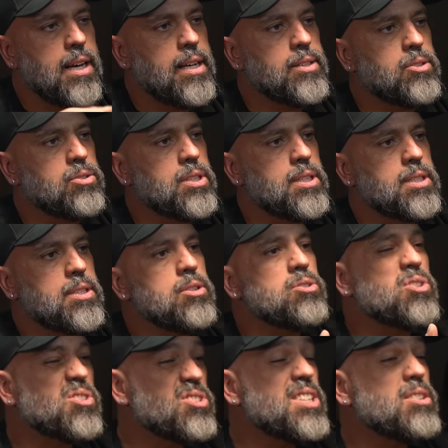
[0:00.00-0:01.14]
entonces
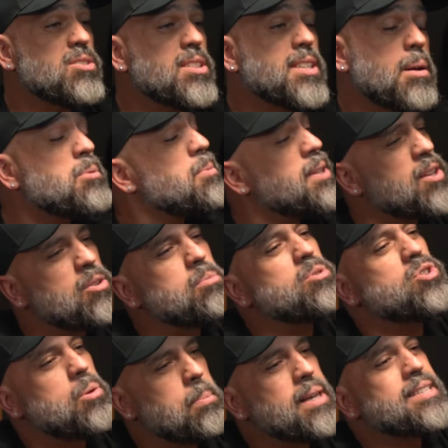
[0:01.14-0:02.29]
nosotros sí nos estamos metiendo
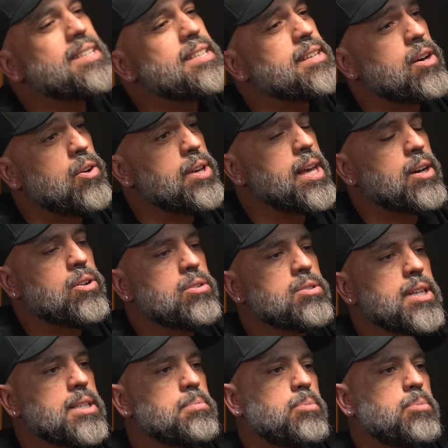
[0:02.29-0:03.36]
mucho más en desarrollar cosas.